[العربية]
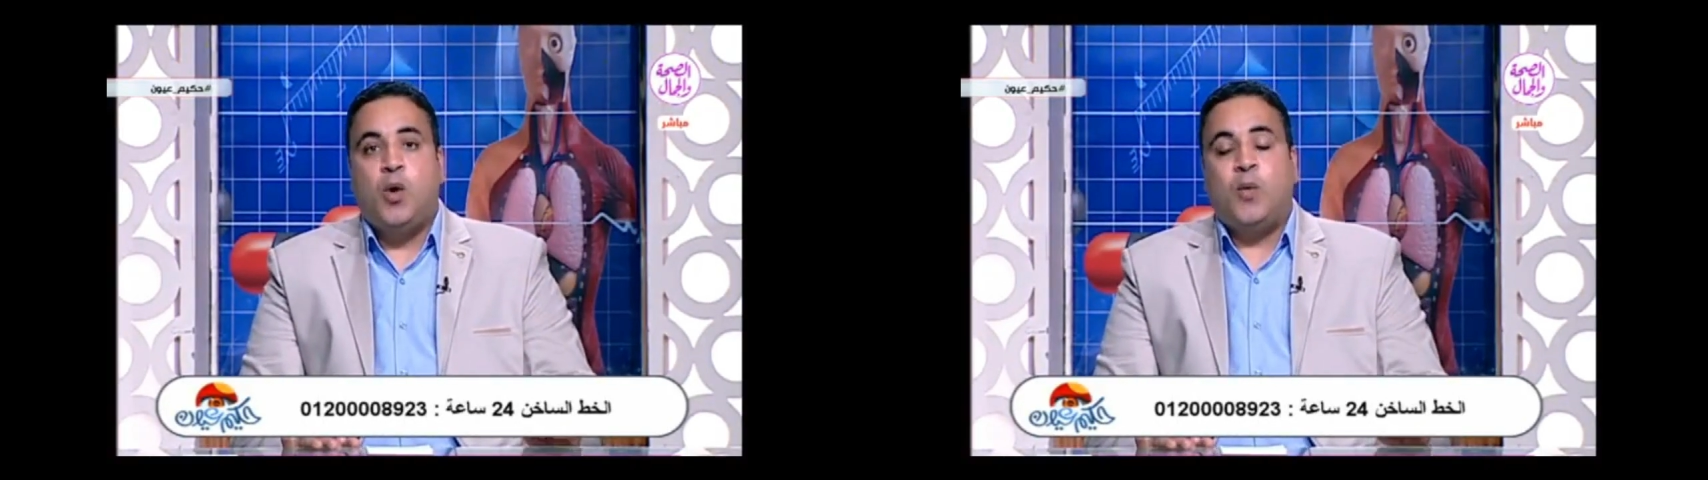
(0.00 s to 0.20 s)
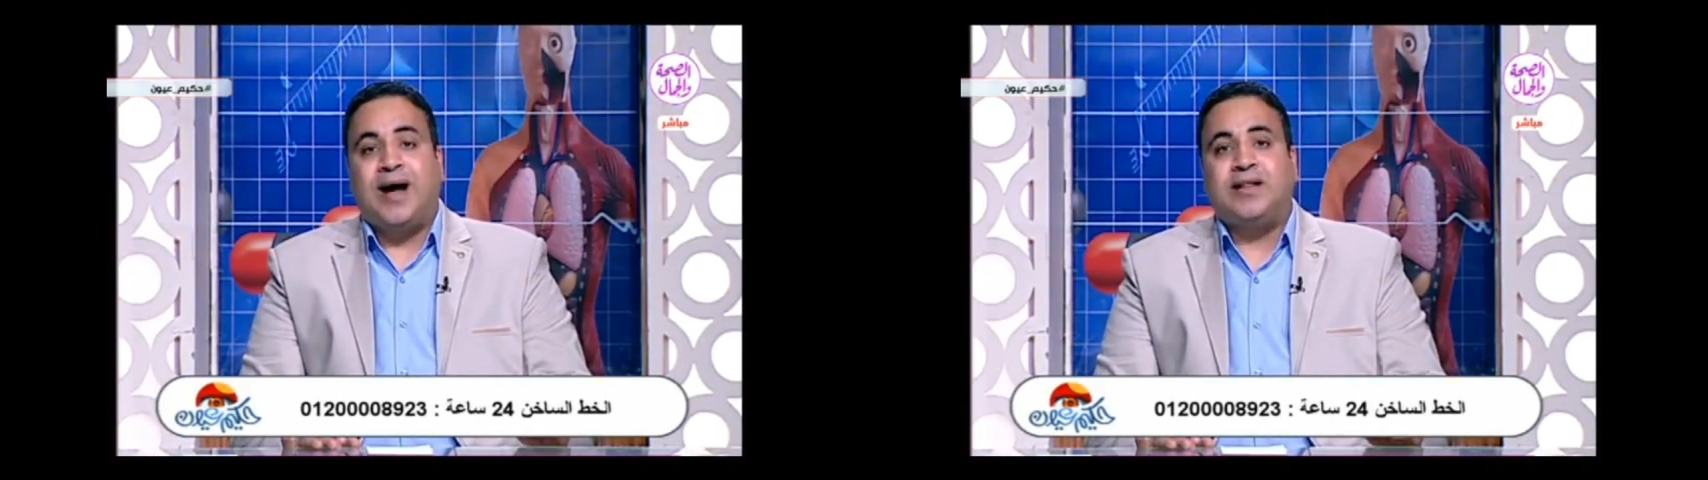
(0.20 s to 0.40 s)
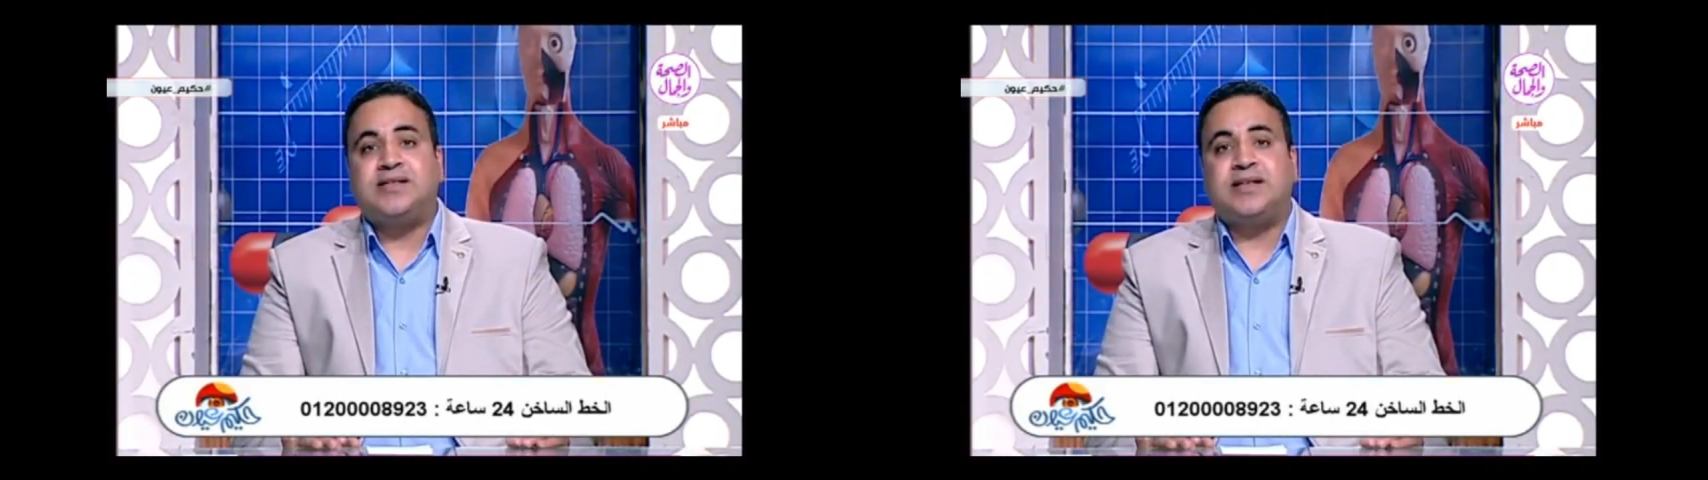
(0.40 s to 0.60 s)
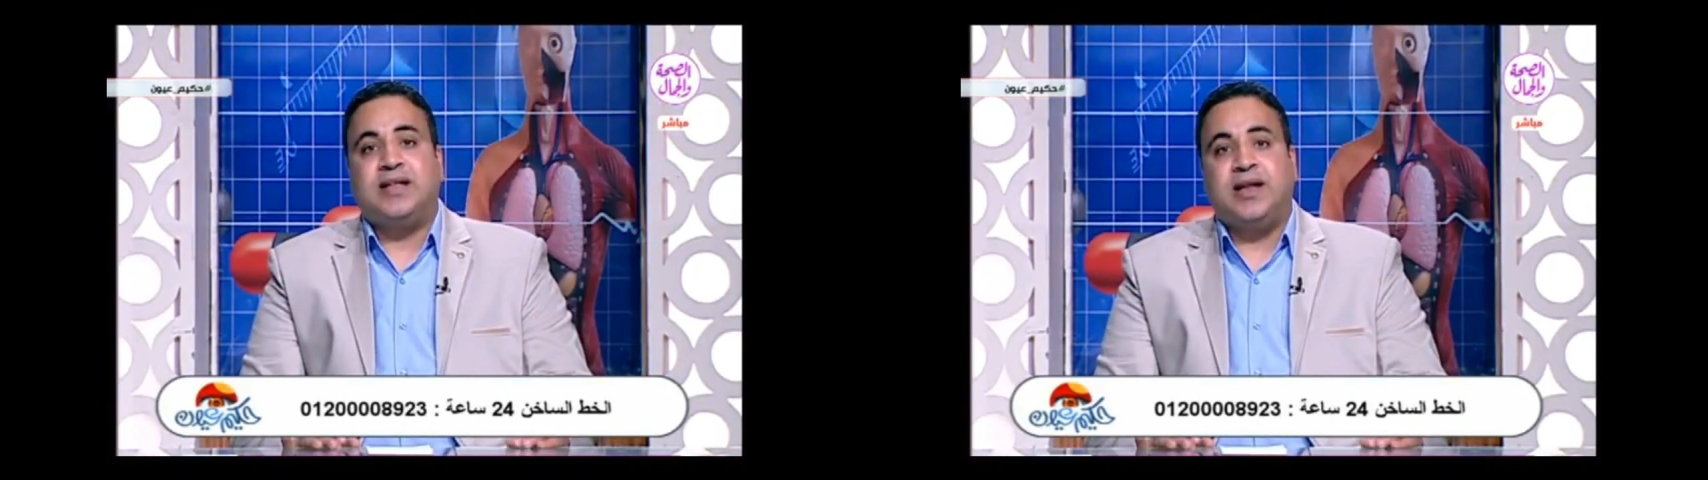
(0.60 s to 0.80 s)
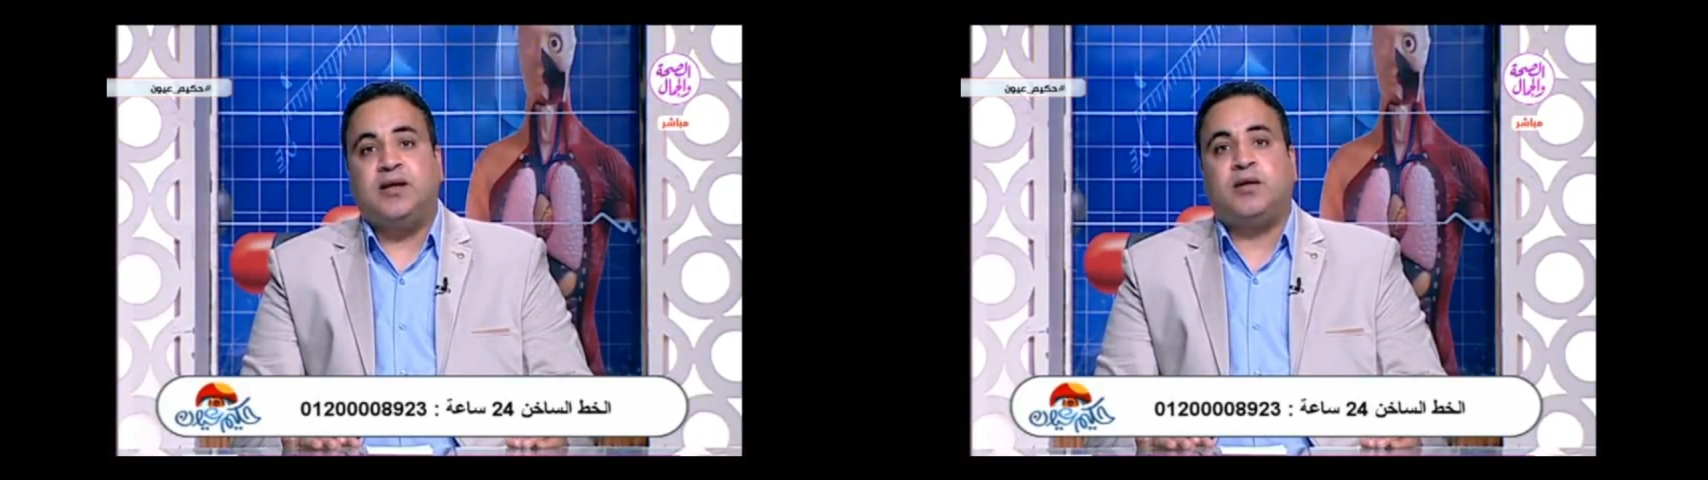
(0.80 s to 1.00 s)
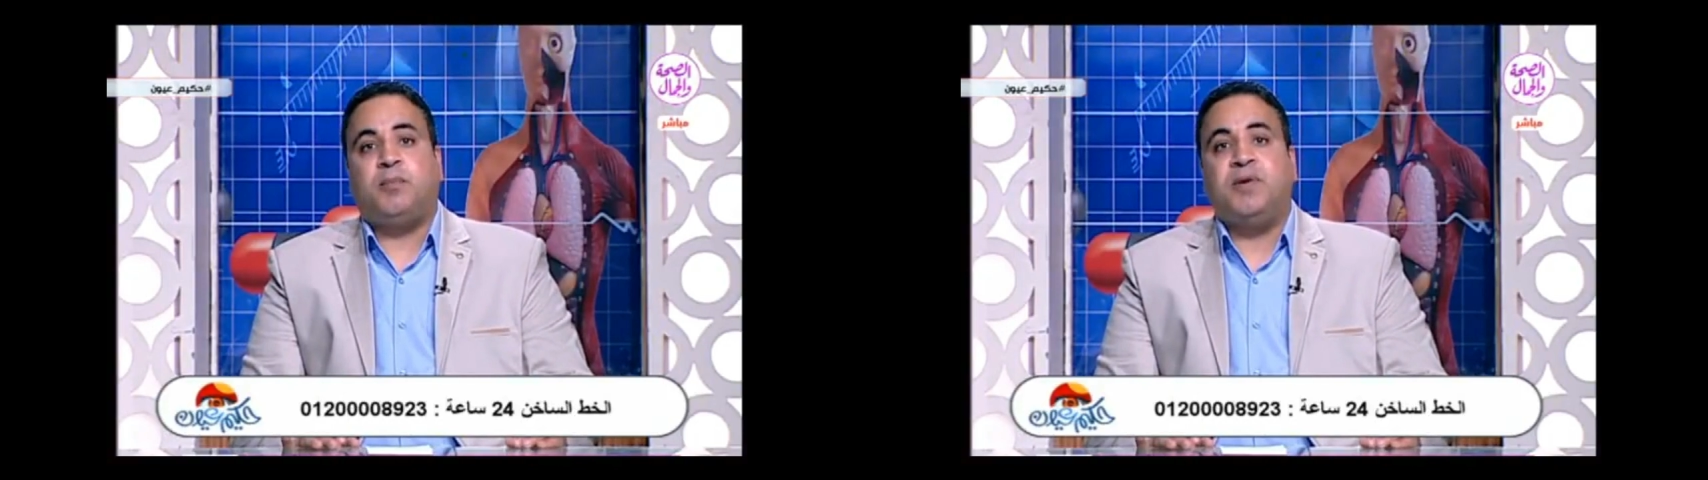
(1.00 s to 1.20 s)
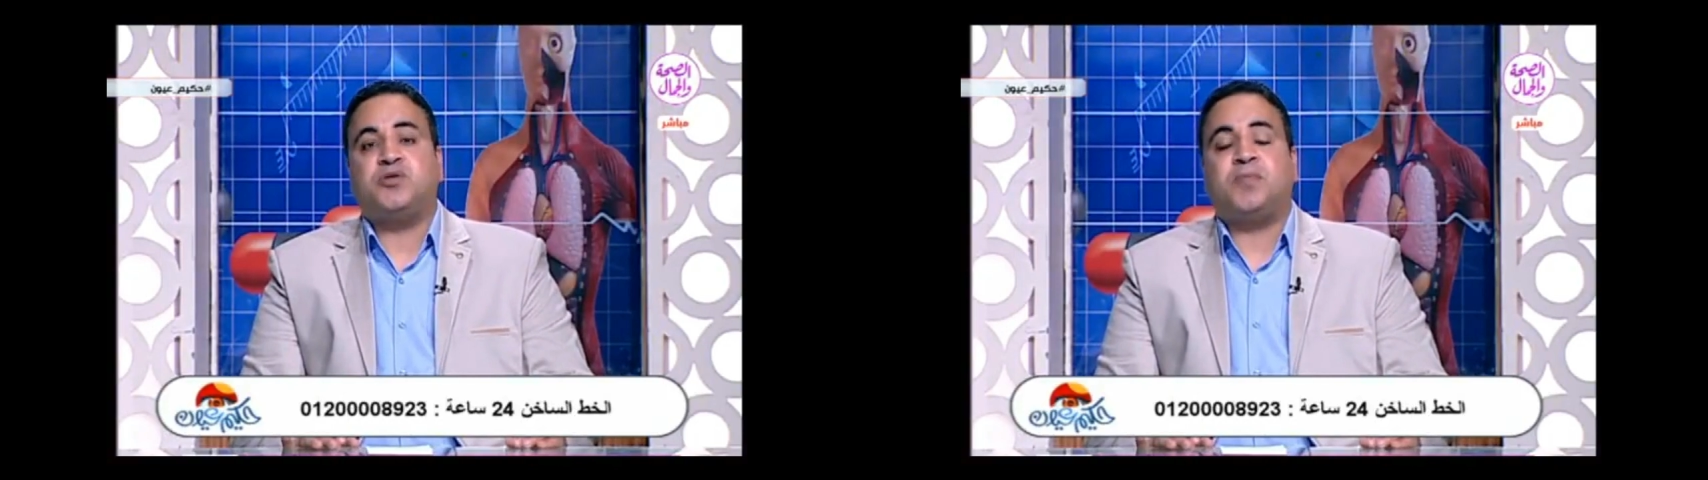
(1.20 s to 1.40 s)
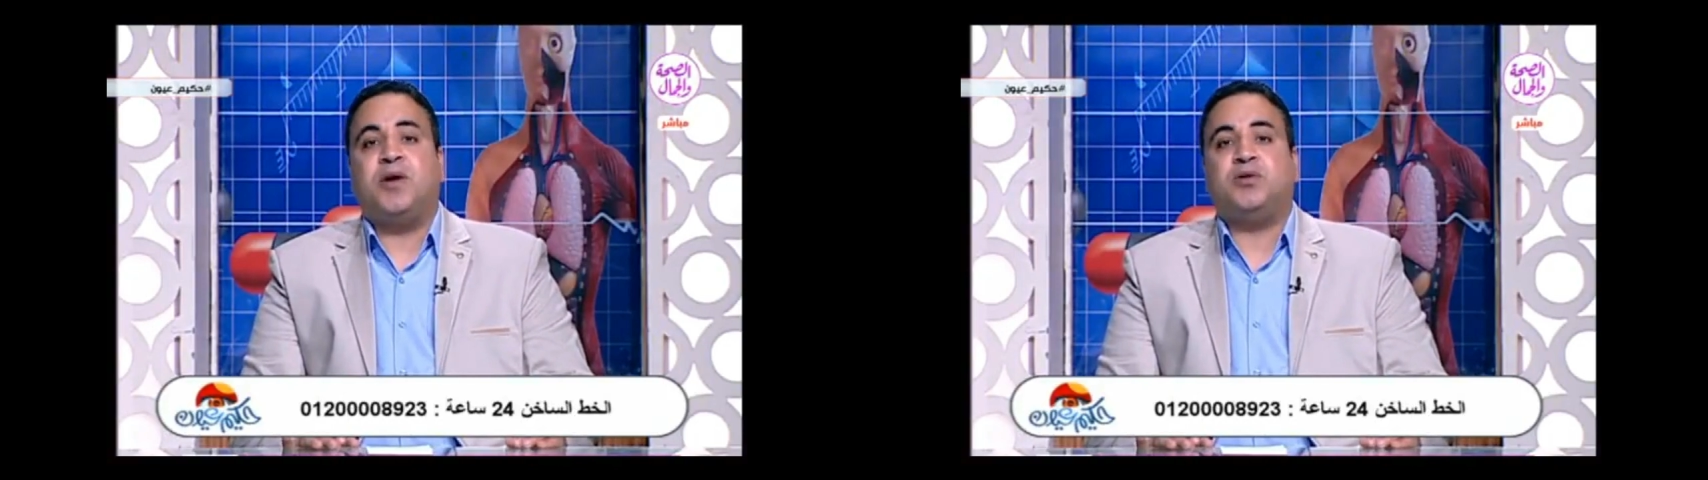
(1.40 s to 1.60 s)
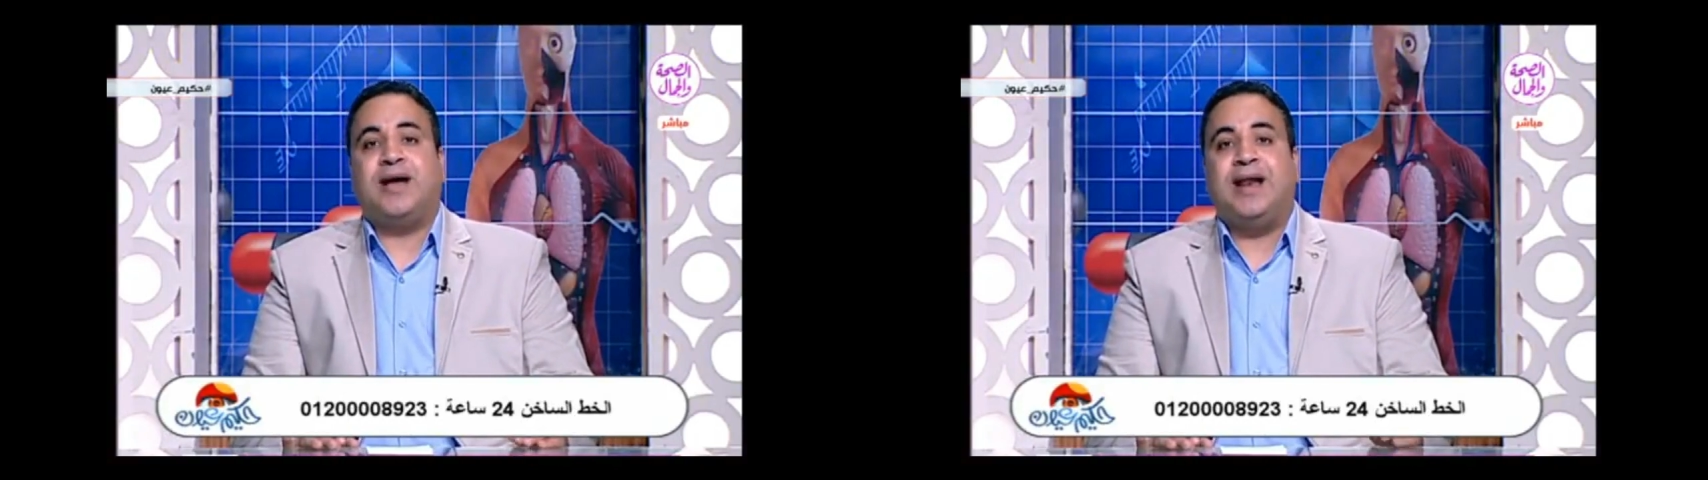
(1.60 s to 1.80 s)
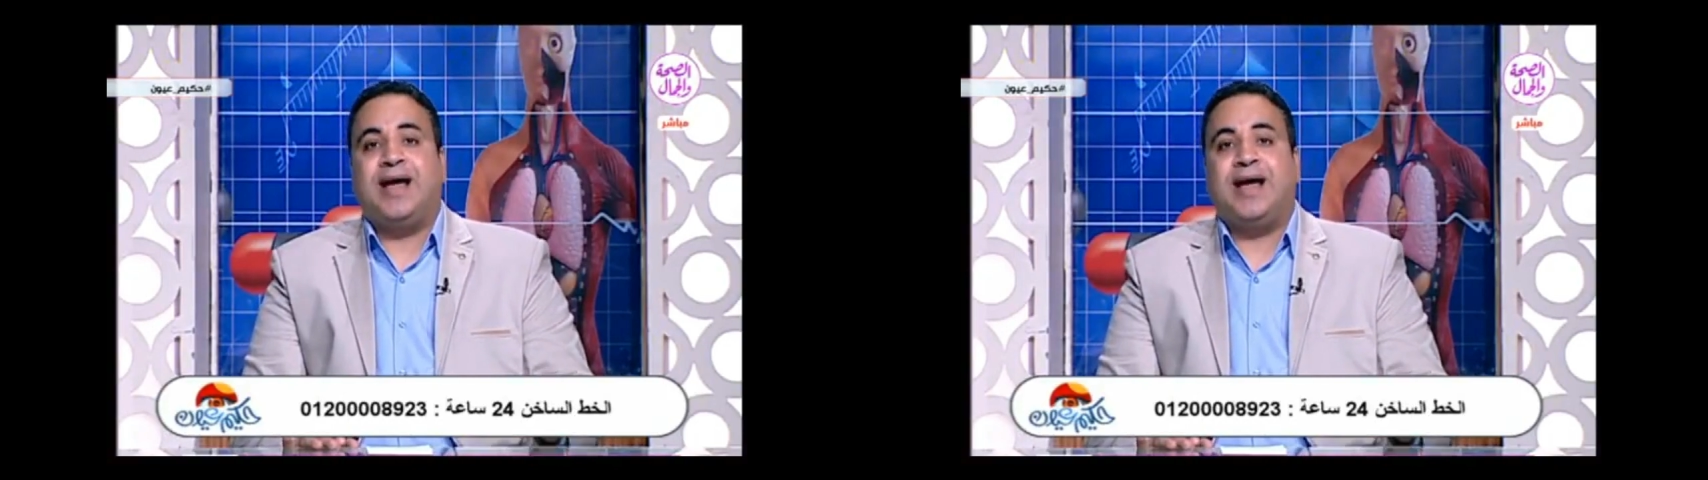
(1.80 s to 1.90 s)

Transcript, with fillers: وعدسه العين ربنا سبحانه وتعالى